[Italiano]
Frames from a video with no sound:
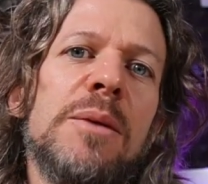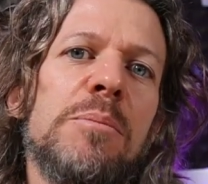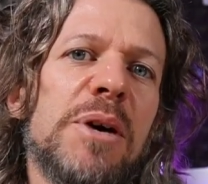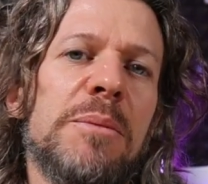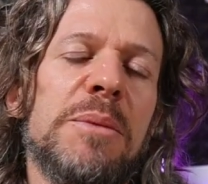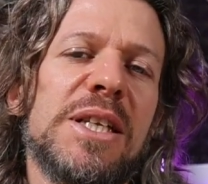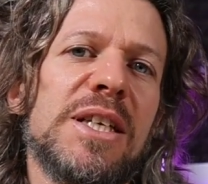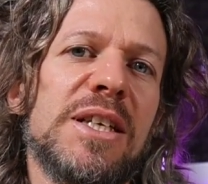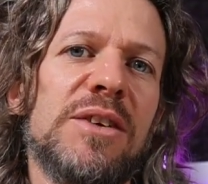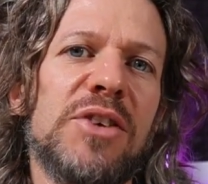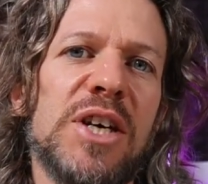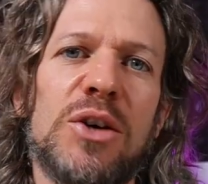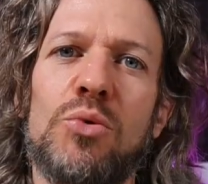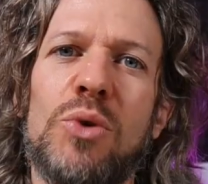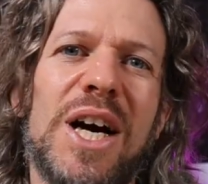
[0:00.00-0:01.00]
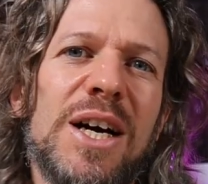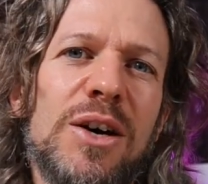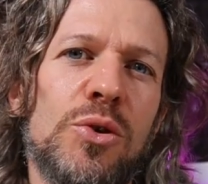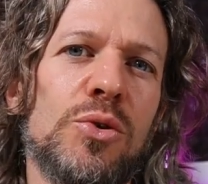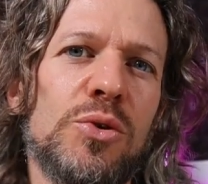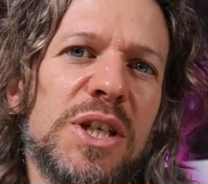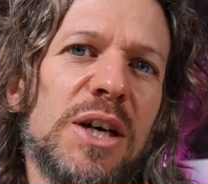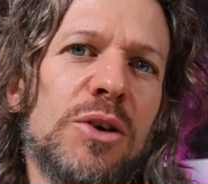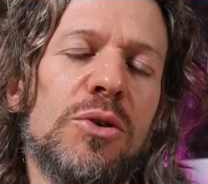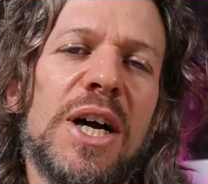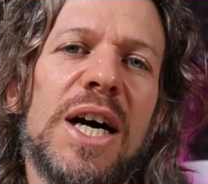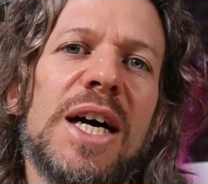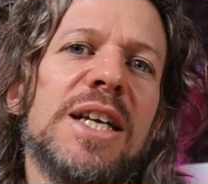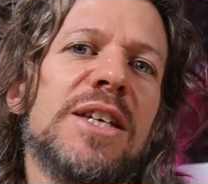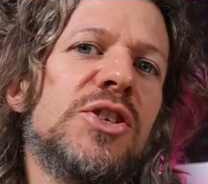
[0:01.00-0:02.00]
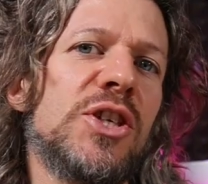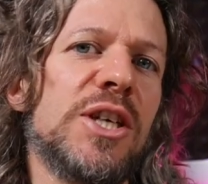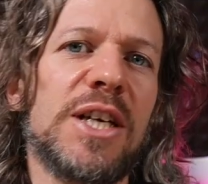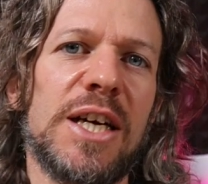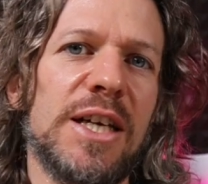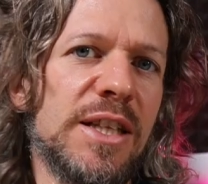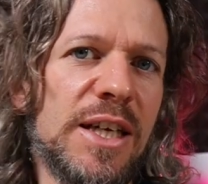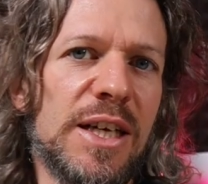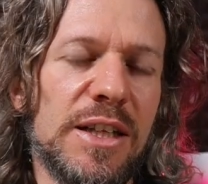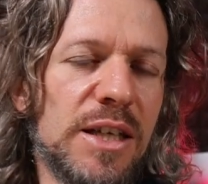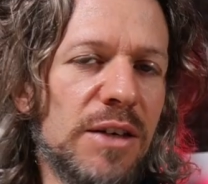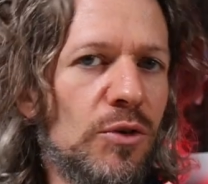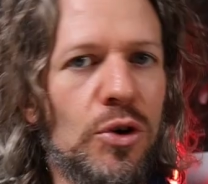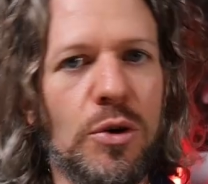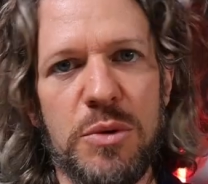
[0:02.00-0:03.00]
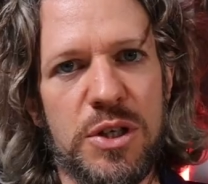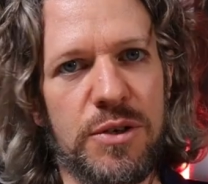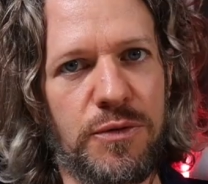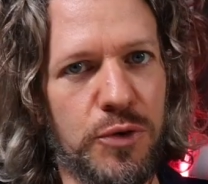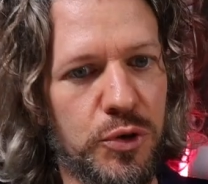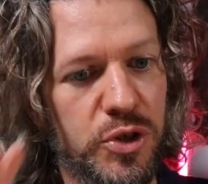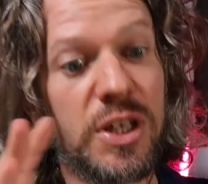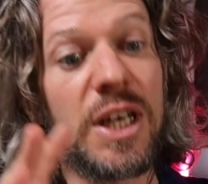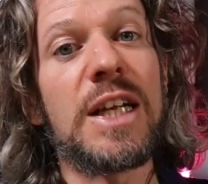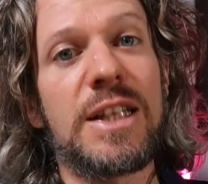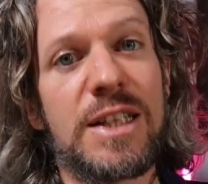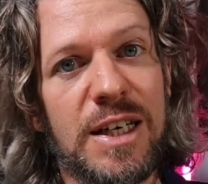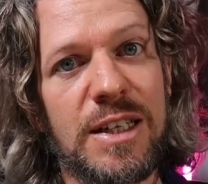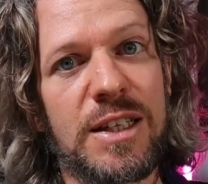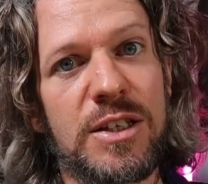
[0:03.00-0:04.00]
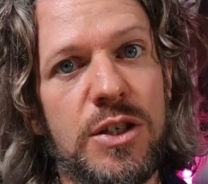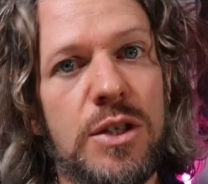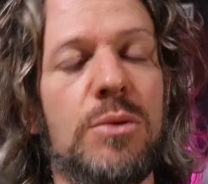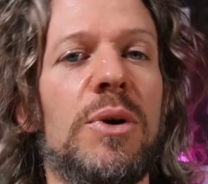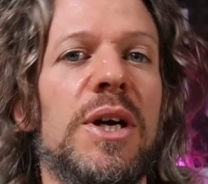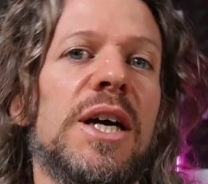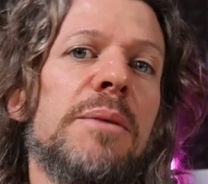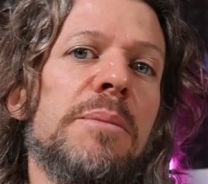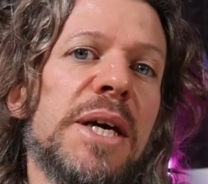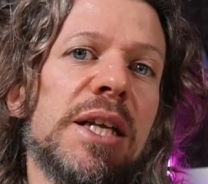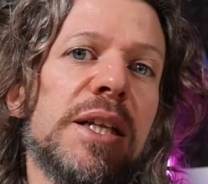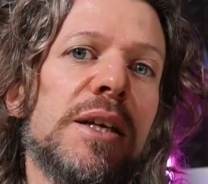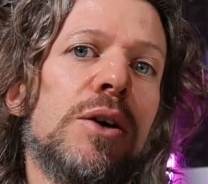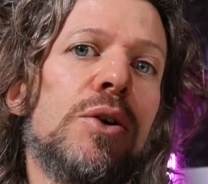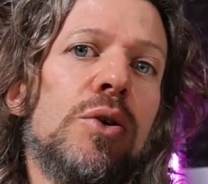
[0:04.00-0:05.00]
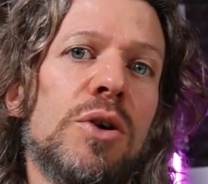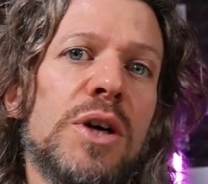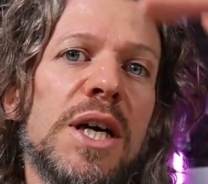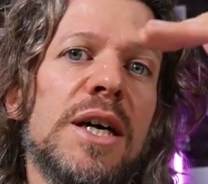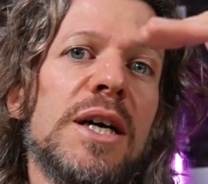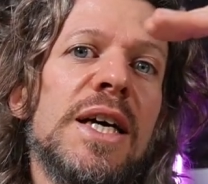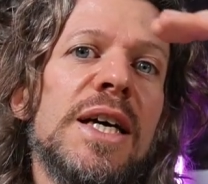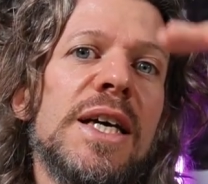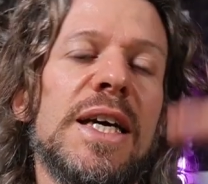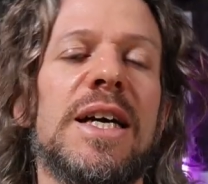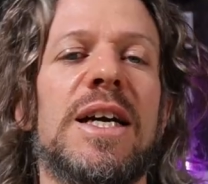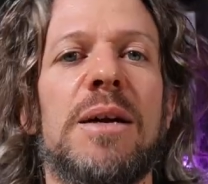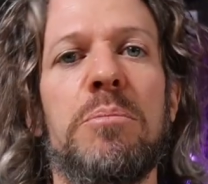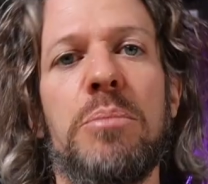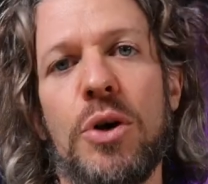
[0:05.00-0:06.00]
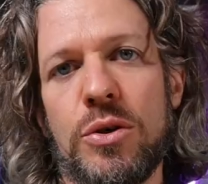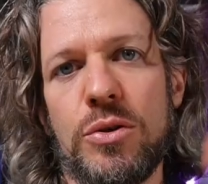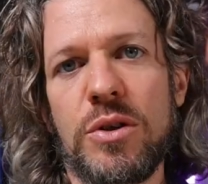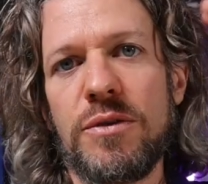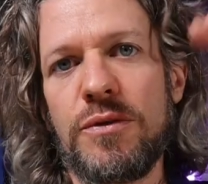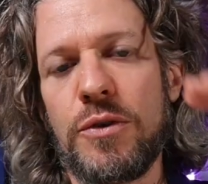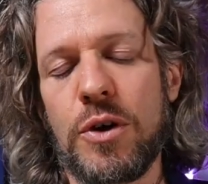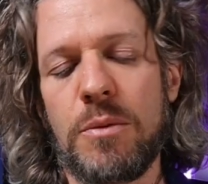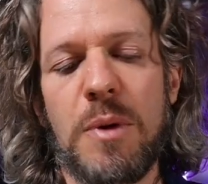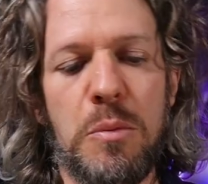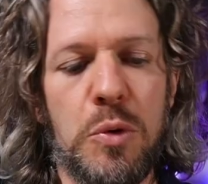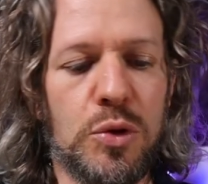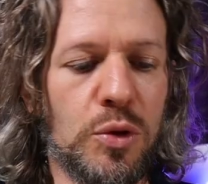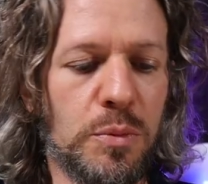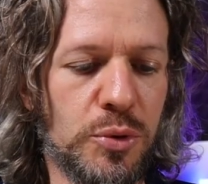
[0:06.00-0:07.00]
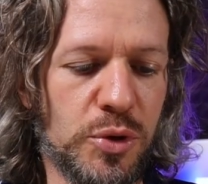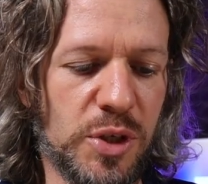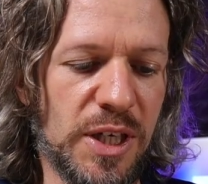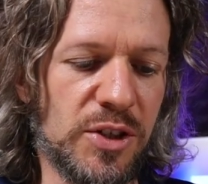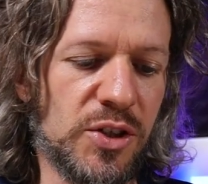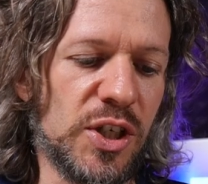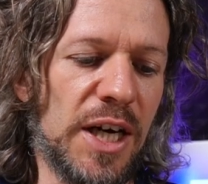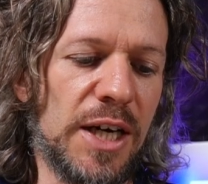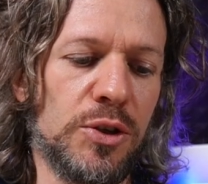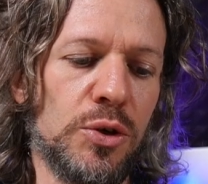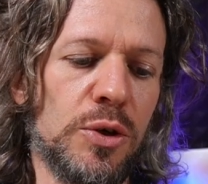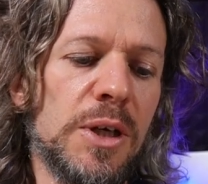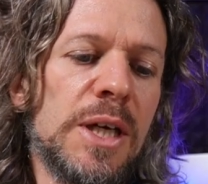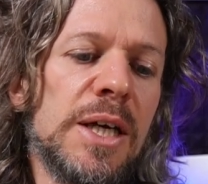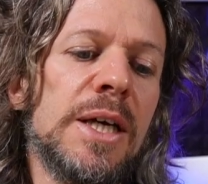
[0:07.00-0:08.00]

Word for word: permette di avere un angolo diagonale circa indicativo come se fosse il 35 realmente, con il rapporto di forma sembrava molto più schiacciato.